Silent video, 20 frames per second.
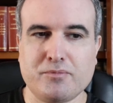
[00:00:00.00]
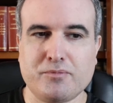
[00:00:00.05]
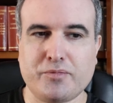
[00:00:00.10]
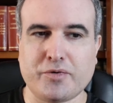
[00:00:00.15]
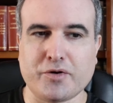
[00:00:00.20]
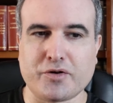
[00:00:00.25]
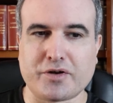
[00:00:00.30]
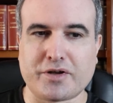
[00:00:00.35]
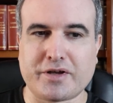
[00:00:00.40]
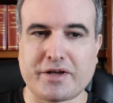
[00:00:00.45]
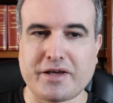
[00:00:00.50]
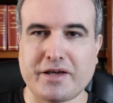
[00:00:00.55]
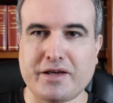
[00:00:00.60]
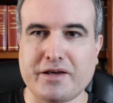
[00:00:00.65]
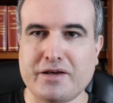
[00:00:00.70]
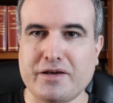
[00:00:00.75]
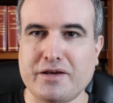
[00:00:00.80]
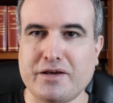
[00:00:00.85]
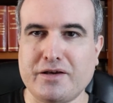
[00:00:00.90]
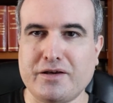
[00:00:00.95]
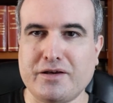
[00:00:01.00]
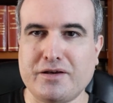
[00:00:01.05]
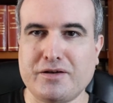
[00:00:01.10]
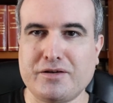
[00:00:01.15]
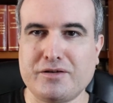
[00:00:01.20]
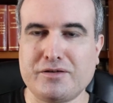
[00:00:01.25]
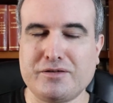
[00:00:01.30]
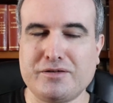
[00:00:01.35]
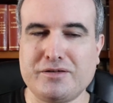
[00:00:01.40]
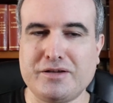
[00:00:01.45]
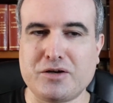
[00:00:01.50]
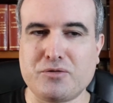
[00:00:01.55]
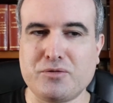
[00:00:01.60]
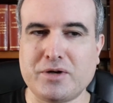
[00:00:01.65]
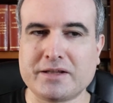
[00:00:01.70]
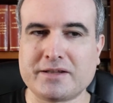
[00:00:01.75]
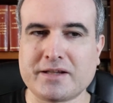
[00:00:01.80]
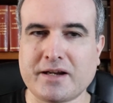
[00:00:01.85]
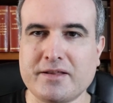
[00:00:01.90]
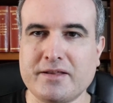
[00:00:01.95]
Porque
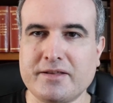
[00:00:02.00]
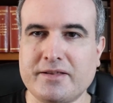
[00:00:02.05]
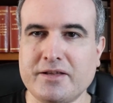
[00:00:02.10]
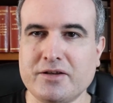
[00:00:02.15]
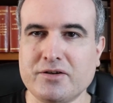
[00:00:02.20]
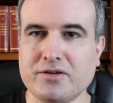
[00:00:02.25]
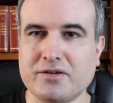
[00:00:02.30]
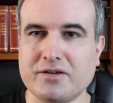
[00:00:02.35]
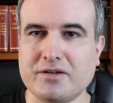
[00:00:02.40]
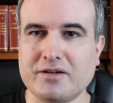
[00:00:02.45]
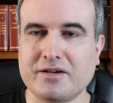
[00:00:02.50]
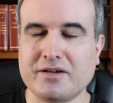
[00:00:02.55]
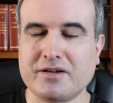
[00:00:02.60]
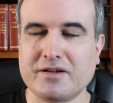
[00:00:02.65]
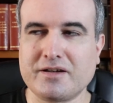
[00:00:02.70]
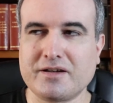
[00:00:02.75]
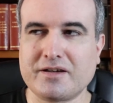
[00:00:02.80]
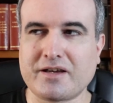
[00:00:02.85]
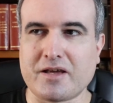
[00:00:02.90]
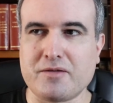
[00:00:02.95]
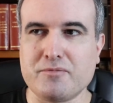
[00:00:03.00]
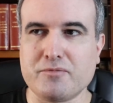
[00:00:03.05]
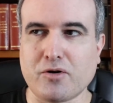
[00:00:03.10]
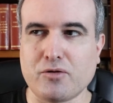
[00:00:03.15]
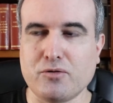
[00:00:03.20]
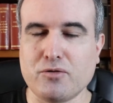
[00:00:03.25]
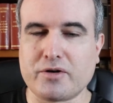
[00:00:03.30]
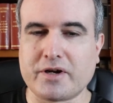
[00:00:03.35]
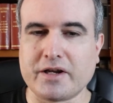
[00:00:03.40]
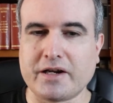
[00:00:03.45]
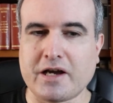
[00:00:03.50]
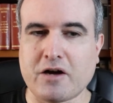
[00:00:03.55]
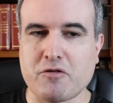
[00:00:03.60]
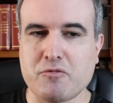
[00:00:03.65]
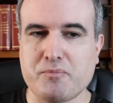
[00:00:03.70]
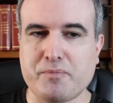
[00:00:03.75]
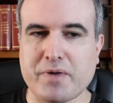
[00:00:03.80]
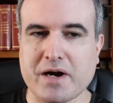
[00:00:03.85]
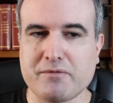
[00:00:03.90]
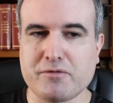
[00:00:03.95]
ninguna tradición que involucre a
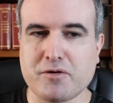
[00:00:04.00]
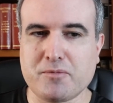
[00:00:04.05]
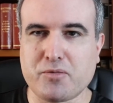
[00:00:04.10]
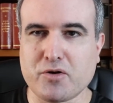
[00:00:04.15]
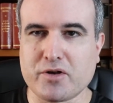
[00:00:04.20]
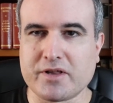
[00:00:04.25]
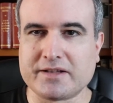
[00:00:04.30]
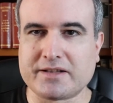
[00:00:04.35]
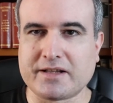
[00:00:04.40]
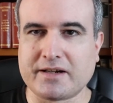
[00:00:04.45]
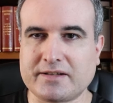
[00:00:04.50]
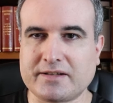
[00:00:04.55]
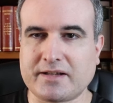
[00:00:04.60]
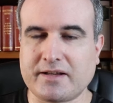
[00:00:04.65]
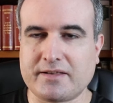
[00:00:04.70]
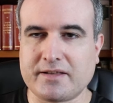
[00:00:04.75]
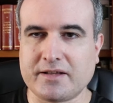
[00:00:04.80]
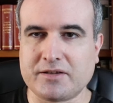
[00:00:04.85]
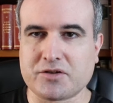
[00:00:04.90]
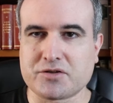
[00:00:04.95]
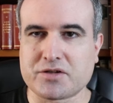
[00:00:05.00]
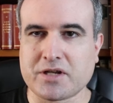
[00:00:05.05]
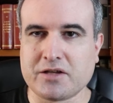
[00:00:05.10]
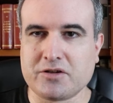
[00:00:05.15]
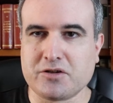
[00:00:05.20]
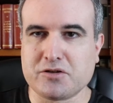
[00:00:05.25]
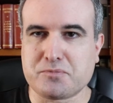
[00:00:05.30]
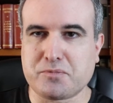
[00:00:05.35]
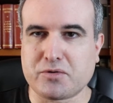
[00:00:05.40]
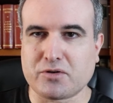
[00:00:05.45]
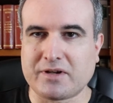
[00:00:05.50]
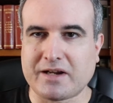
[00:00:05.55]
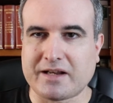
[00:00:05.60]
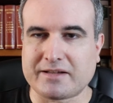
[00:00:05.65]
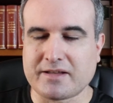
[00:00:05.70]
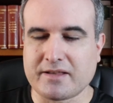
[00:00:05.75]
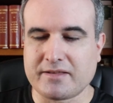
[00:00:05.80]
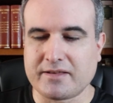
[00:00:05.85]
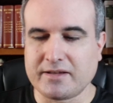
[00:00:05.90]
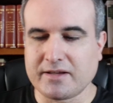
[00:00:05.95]
un pavo puede 600 años, por la
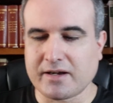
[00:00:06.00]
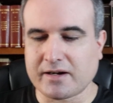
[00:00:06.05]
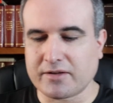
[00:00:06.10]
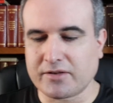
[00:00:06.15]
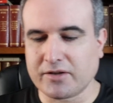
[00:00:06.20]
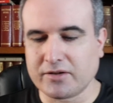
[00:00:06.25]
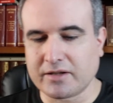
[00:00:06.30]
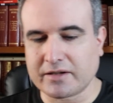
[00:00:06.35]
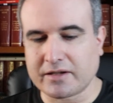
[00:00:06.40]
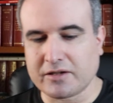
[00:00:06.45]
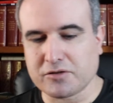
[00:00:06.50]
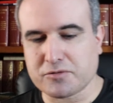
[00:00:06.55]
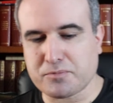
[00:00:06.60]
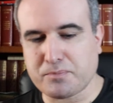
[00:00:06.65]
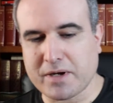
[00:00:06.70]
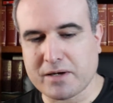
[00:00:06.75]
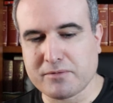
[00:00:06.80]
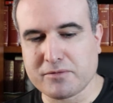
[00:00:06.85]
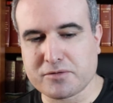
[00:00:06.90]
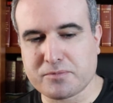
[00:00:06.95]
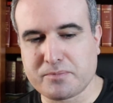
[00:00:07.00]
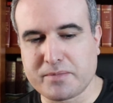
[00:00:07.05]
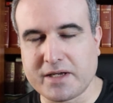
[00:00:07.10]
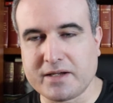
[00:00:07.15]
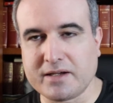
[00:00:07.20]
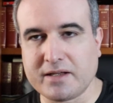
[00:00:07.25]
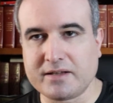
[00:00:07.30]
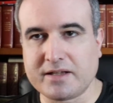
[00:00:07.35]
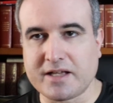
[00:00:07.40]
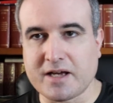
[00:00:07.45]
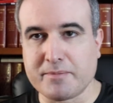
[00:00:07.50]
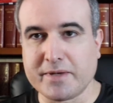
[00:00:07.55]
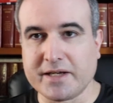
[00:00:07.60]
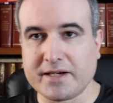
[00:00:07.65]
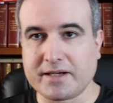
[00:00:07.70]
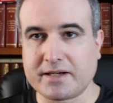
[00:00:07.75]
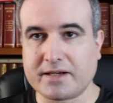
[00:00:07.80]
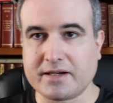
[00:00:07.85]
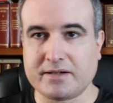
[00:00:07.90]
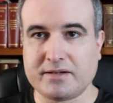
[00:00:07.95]
sencilla razón de que los pavos vienen de
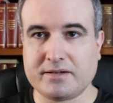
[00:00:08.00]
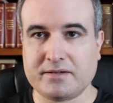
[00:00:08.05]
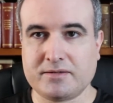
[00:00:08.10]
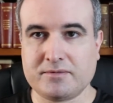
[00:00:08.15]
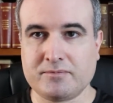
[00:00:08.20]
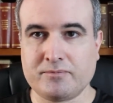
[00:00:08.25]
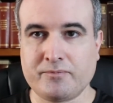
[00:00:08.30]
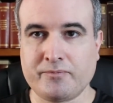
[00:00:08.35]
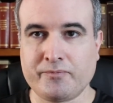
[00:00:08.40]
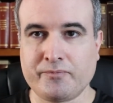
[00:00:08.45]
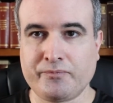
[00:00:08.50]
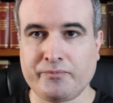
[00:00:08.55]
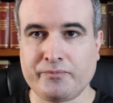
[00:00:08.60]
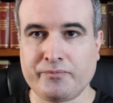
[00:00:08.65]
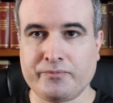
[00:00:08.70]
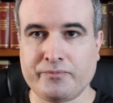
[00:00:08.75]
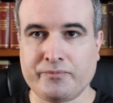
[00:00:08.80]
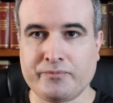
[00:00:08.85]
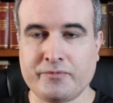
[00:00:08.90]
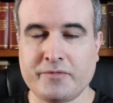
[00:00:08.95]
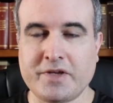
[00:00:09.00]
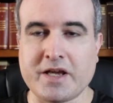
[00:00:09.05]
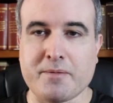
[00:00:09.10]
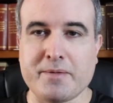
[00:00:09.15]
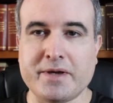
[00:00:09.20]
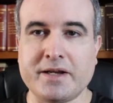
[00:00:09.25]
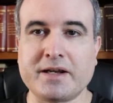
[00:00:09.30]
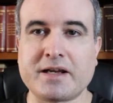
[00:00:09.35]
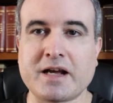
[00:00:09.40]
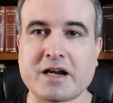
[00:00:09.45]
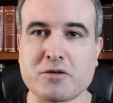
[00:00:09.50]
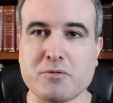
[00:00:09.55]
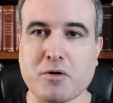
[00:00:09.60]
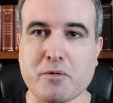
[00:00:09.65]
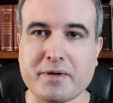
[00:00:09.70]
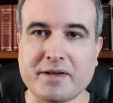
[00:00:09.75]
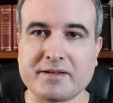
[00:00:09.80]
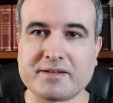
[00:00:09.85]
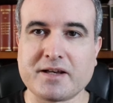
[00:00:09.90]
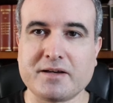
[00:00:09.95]
América. Y América, como
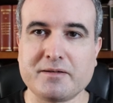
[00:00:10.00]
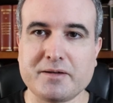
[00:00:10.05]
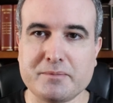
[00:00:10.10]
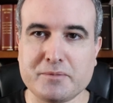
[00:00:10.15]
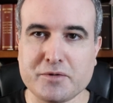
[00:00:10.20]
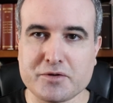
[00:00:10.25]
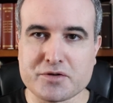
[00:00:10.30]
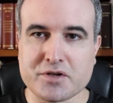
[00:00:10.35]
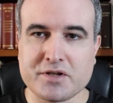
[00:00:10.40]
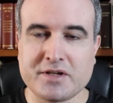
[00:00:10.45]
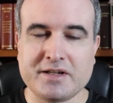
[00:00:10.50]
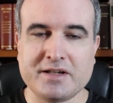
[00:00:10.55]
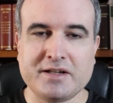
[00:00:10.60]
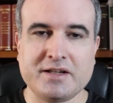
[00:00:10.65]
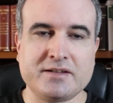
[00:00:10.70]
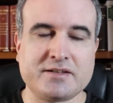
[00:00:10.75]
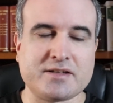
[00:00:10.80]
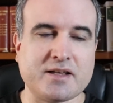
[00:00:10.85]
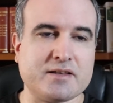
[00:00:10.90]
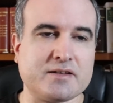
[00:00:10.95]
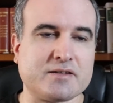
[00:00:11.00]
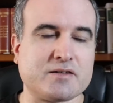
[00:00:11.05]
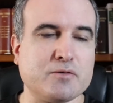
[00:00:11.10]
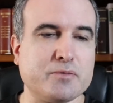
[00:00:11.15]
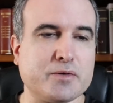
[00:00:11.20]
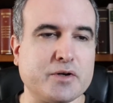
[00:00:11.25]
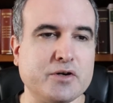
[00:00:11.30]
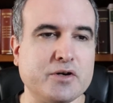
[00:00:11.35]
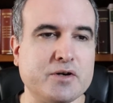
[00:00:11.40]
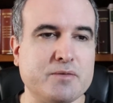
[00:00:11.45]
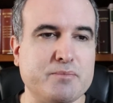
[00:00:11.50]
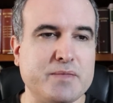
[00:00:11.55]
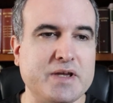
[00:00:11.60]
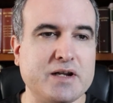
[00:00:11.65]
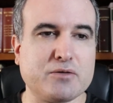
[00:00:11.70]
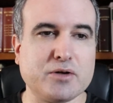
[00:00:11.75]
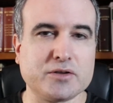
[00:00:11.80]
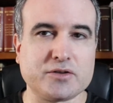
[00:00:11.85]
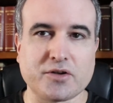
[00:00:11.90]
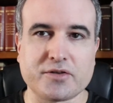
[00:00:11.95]
bien sabemos, se descubrió en
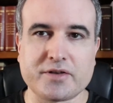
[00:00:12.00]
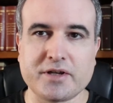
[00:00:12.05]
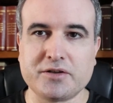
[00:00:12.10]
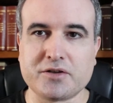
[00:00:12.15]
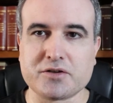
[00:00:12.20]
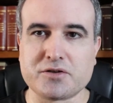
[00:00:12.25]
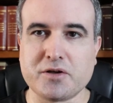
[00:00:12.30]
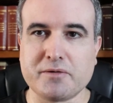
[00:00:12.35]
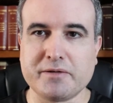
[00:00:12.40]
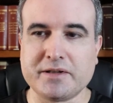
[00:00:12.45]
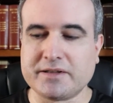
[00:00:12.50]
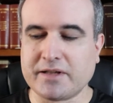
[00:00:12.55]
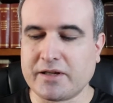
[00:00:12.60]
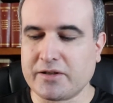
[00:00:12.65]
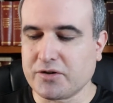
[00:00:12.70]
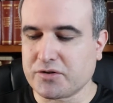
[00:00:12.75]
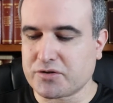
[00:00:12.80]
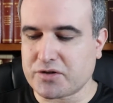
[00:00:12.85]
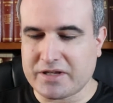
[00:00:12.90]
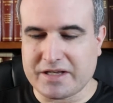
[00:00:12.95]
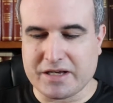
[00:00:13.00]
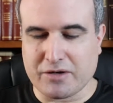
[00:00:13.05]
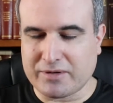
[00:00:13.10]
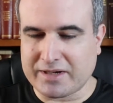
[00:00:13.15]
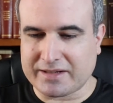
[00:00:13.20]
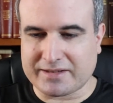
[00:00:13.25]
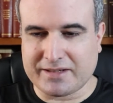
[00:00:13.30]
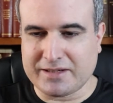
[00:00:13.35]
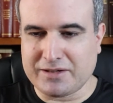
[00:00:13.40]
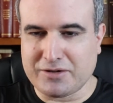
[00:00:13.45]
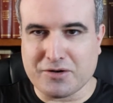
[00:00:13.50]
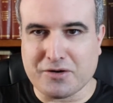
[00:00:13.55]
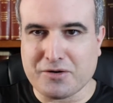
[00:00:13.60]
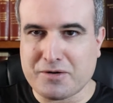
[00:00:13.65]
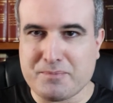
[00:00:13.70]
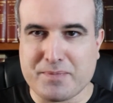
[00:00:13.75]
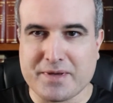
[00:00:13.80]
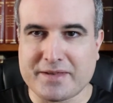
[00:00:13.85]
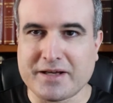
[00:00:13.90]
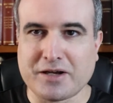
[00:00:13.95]
1492 y aún así no
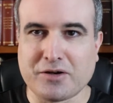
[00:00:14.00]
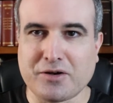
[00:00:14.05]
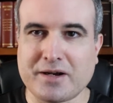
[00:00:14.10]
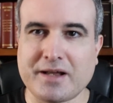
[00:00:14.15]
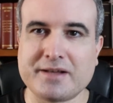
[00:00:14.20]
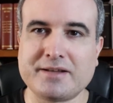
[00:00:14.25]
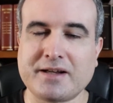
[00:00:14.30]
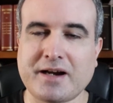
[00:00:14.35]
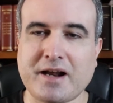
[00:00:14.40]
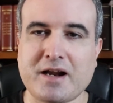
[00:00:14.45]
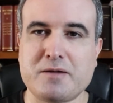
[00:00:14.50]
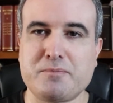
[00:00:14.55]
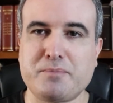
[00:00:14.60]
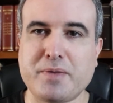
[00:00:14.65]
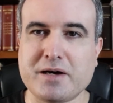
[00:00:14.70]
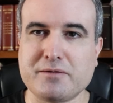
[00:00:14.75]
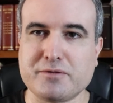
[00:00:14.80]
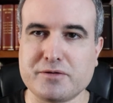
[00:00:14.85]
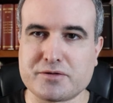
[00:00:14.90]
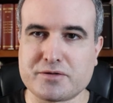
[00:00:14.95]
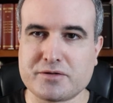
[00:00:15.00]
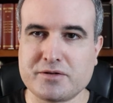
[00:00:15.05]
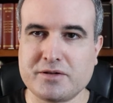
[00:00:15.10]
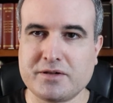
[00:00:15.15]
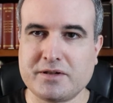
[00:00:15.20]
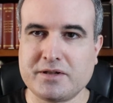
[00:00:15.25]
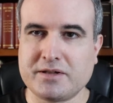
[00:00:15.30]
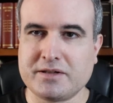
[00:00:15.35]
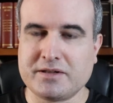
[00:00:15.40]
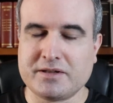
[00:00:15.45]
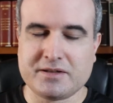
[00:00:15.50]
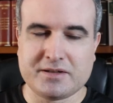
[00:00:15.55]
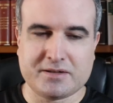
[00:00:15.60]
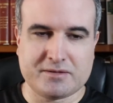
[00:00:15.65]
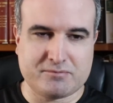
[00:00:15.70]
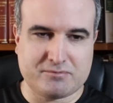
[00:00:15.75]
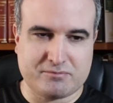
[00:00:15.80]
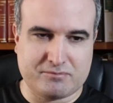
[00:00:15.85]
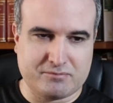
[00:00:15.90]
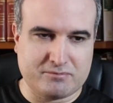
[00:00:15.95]
empezaron a traer pavos.
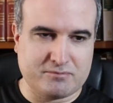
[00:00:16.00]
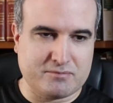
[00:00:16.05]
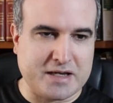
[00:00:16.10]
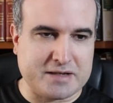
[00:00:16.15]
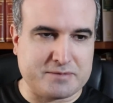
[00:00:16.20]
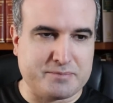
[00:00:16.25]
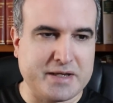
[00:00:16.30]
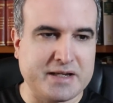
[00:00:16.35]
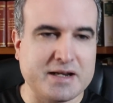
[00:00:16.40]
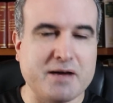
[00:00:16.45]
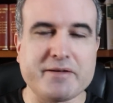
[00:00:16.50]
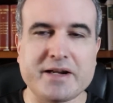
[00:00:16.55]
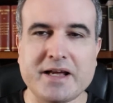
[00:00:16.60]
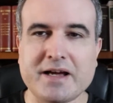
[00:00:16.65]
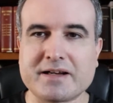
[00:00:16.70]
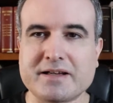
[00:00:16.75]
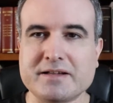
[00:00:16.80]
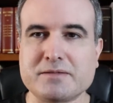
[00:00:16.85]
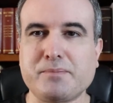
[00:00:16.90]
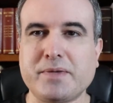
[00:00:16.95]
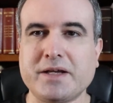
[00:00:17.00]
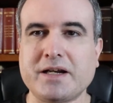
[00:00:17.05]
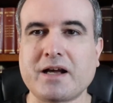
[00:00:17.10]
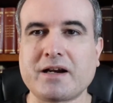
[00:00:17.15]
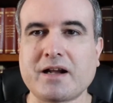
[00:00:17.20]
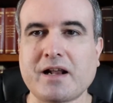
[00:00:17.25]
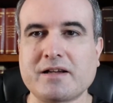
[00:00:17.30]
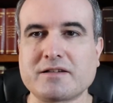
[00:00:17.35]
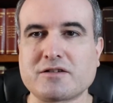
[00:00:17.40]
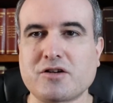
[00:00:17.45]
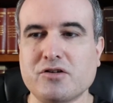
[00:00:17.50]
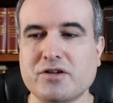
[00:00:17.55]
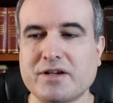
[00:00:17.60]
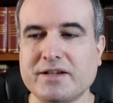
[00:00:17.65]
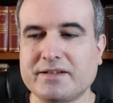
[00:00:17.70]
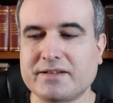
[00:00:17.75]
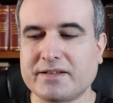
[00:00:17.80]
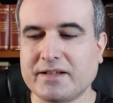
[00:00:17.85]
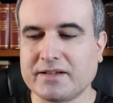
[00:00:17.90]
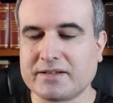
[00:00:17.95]
Más bien habría que esperar a las
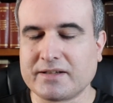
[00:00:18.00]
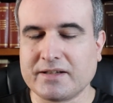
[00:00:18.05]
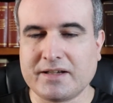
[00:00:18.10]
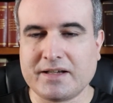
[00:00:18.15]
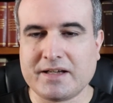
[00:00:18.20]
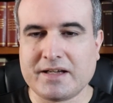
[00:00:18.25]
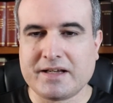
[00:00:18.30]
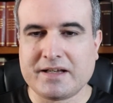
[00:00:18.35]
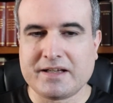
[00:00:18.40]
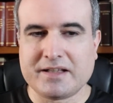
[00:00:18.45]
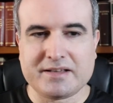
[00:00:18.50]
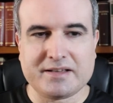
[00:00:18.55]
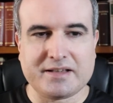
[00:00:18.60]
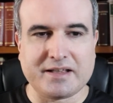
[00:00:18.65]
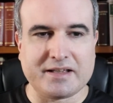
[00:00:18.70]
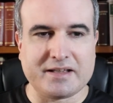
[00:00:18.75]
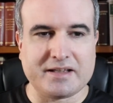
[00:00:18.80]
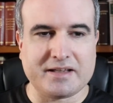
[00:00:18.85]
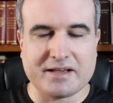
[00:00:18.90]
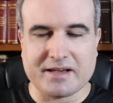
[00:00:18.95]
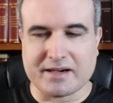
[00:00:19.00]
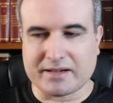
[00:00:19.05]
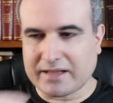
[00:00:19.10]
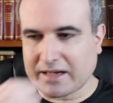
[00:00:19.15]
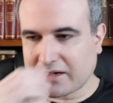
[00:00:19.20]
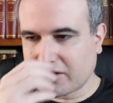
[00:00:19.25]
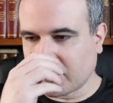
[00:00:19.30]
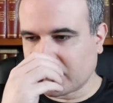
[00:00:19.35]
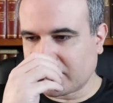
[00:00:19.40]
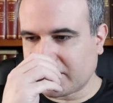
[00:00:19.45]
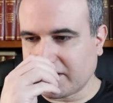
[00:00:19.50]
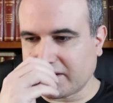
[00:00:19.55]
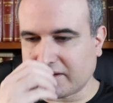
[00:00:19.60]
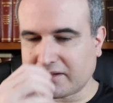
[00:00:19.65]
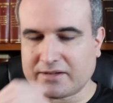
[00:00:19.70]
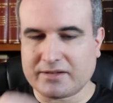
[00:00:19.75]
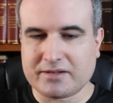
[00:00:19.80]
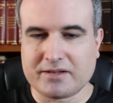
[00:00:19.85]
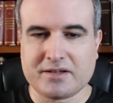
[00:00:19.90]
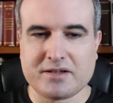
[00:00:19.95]
conquistas de Hernán
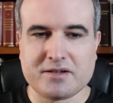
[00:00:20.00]
Cortés.